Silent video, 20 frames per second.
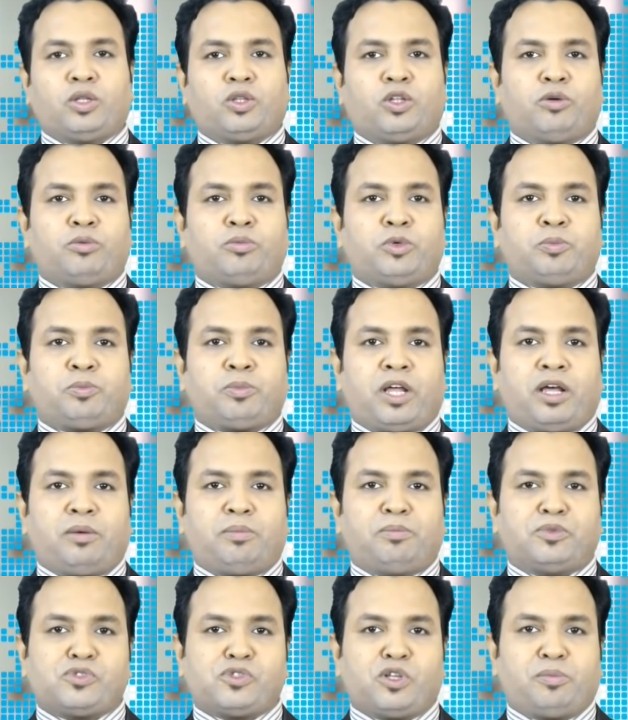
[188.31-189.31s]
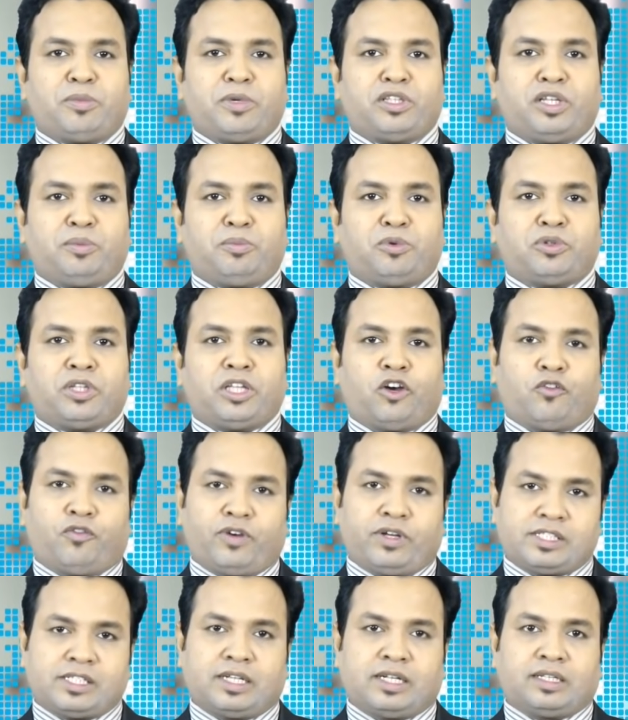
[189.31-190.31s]
ধর্মপ্রাণ মুসলমানদের প্রতি
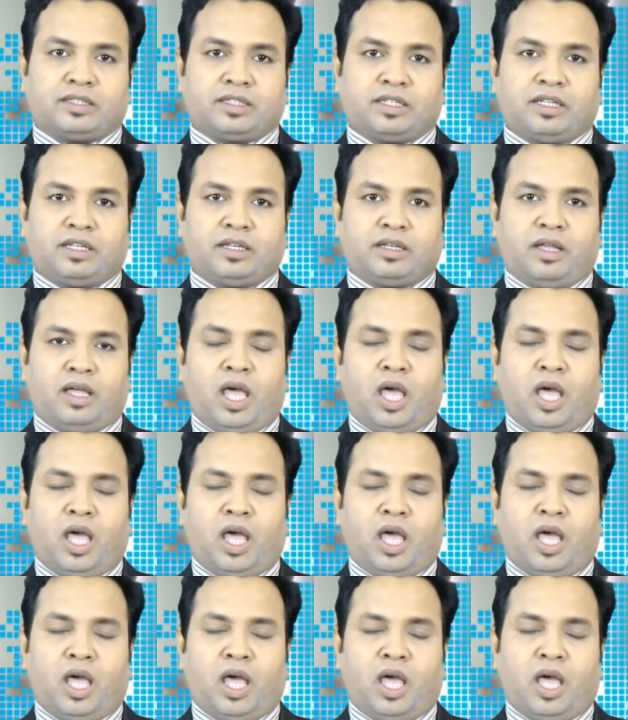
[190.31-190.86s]
আহ্বান জানান তিনি